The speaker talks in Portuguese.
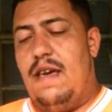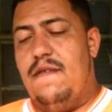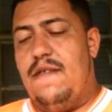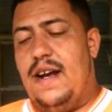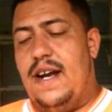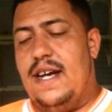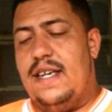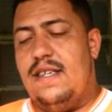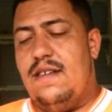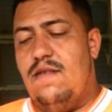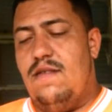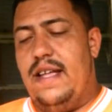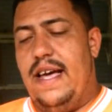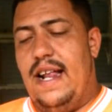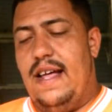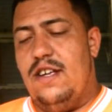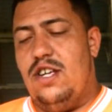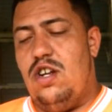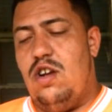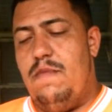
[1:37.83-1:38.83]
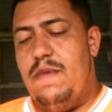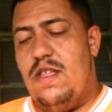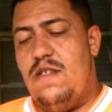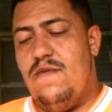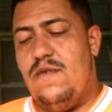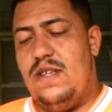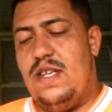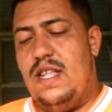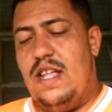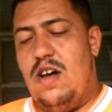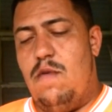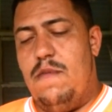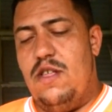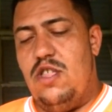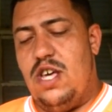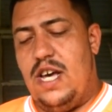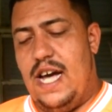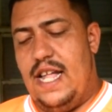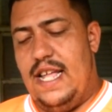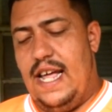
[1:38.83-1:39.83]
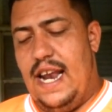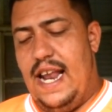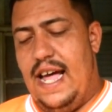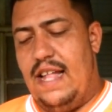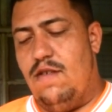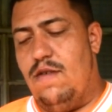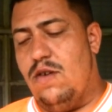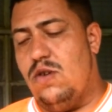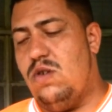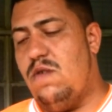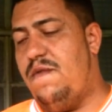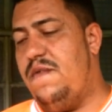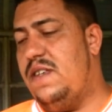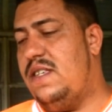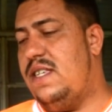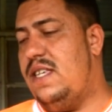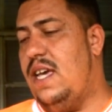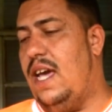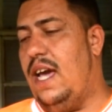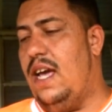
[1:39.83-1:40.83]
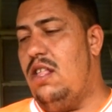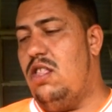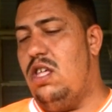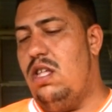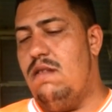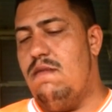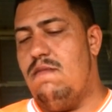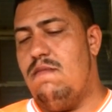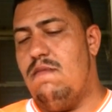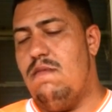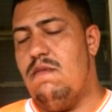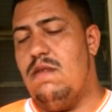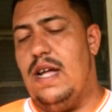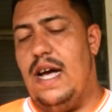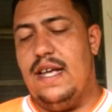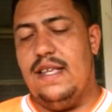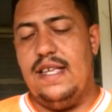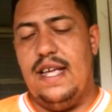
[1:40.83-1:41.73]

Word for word: Envergação dela, geralmente você dá uma de cada lado é o suficiente, tá?